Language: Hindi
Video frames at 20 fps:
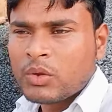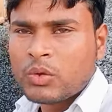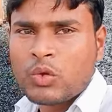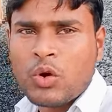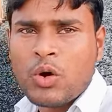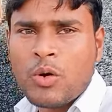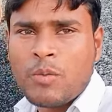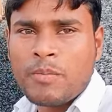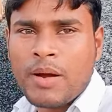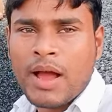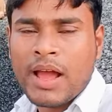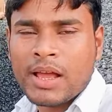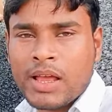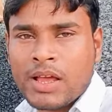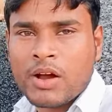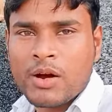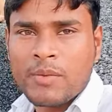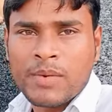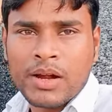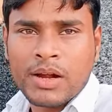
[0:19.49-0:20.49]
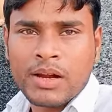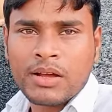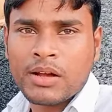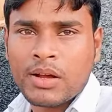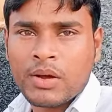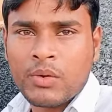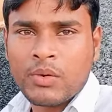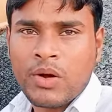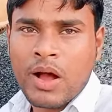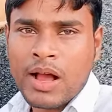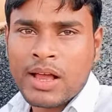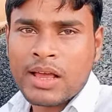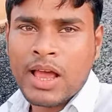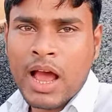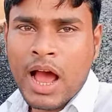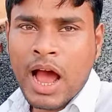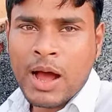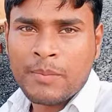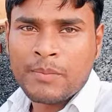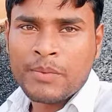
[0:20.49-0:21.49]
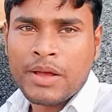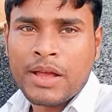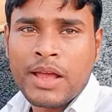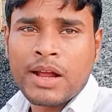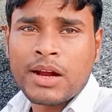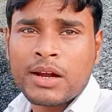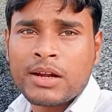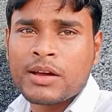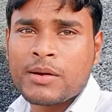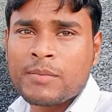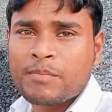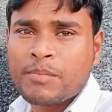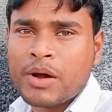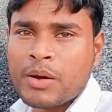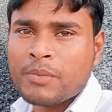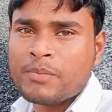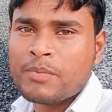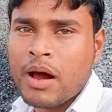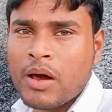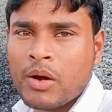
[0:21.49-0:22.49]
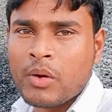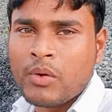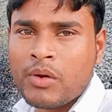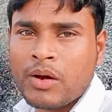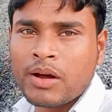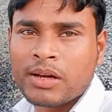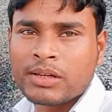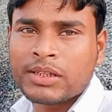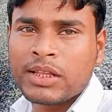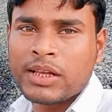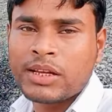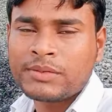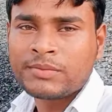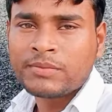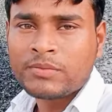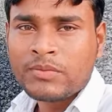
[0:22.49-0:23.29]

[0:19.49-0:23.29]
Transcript: तो मैं रिकमेंड करूँगा कि आप एक डम्फर बालू खरीदें